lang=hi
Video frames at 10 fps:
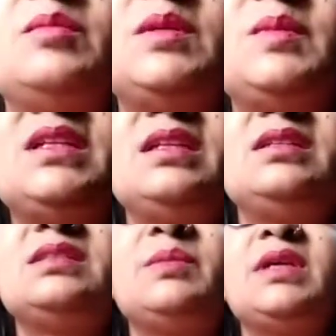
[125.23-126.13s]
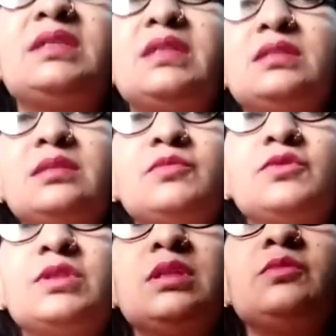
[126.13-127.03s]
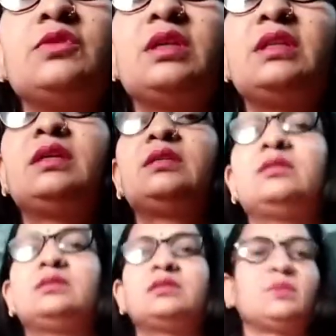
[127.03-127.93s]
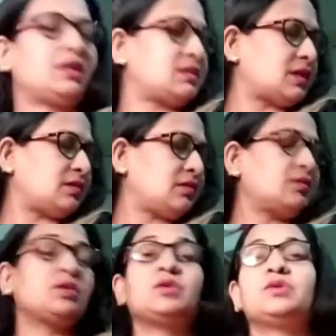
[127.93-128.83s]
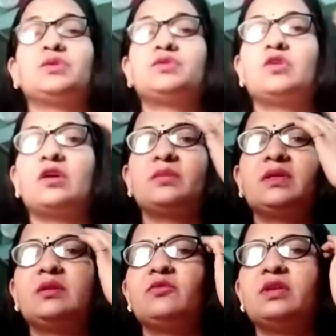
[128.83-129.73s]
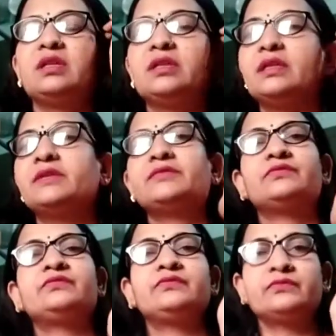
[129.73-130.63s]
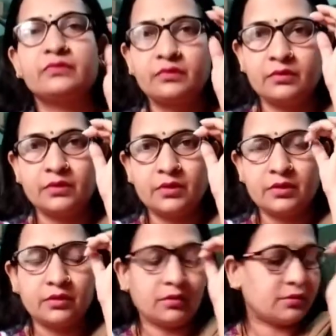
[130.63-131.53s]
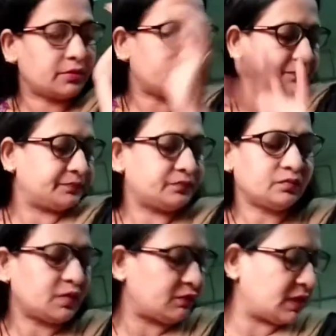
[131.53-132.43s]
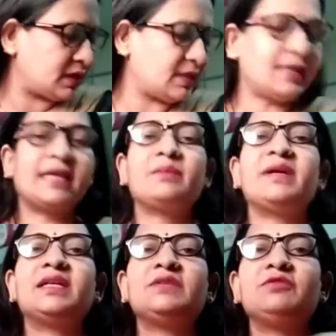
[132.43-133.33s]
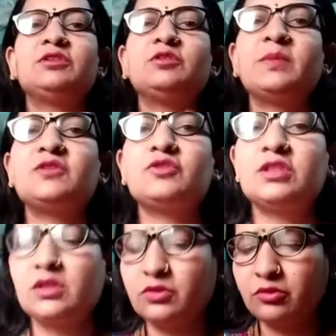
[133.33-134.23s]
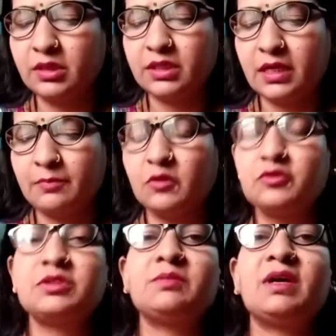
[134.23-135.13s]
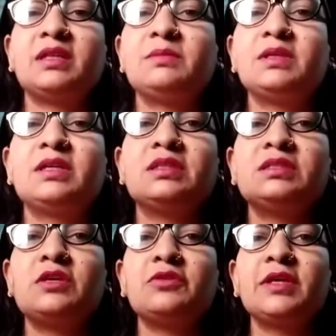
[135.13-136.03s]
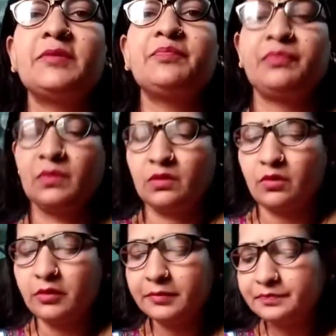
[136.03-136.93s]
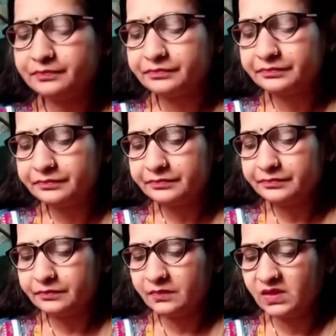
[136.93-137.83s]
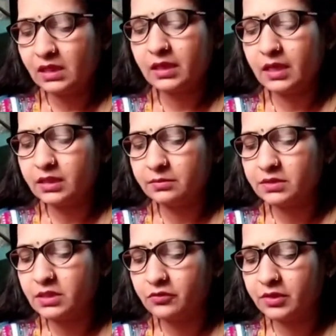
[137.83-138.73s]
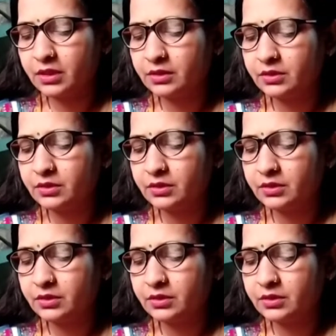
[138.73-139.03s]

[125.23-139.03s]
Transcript: पर पता नहीं समय के साथ सब कुछ ख़त्म हो जाता है समय के साथ में शौक भी कम हो जाते हैं और मैं वही लेके बैठी हुई तो मैं सोची चलो थोड़ा देर आप लोगों से बातें भी करती जाऊँगी और लगाती भी जाऊँगी